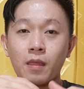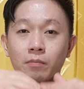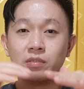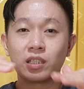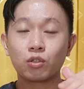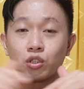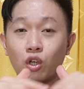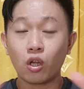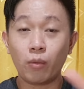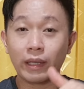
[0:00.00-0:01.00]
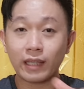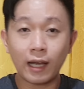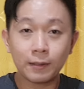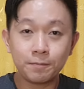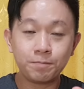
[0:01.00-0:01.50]
bisa terus di kolom
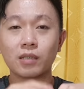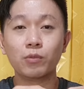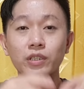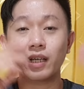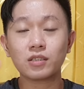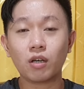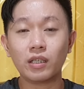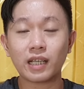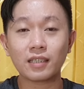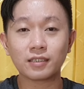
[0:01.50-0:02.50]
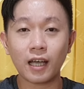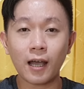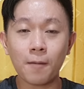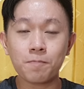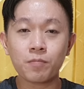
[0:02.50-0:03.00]
komentar kemudian soal rasa